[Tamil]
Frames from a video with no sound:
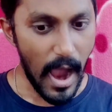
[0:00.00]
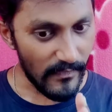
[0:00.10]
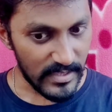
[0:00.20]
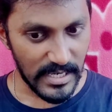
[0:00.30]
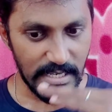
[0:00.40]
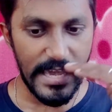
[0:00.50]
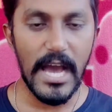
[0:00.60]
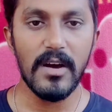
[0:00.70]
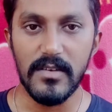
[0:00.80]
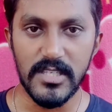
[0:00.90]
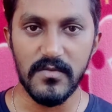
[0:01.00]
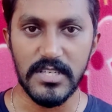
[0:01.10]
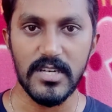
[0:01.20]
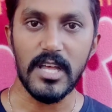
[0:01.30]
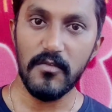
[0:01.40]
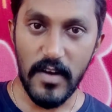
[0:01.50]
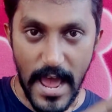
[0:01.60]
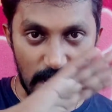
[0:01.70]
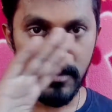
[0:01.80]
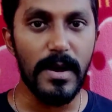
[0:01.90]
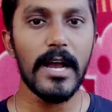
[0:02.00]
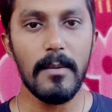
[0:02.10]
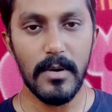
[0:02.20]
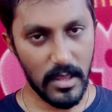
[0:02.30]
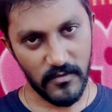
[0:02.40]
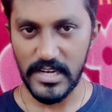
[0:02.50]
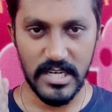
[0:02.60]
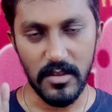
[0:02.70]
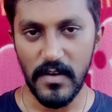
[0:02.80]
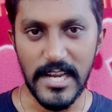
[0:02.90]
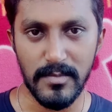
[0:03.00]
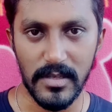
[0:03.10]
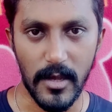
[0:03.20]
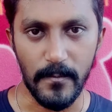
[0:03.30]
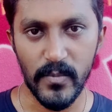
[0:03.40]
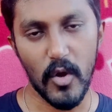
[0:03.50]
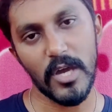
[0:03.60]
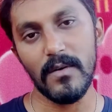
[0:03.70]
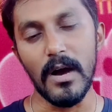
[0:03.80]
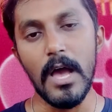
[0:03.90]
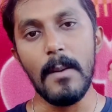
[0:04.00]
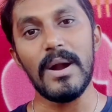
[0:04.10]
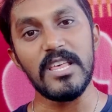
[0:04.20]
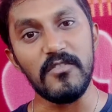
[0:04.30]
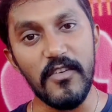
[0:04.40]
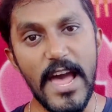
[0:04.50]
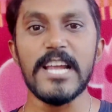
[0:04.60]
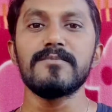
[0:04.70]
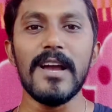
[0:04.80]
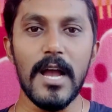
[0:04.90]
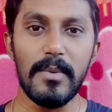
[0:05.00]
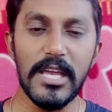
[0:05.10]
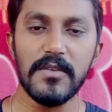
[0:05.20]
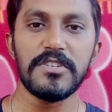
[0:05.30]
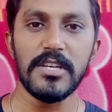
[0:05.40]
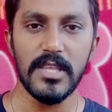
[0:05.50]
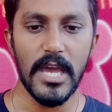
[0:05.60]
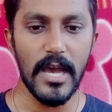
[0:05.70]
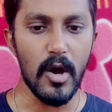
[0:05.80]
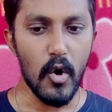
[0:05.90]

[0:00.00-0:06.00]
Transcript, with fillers: அந்த சீன் ஏன் அங்கே வந்துச்சு ஃபஸ்ட்டு அது ஃப்ளாஷ்பேக் அப் அது ஆக்சுவலாக அது ஃப்ளாஷ்பேக் தான் ஓகேவா பட் அது ஃப்ளாஷ்பேக் அப்படிங்கிற விஷயத்தையே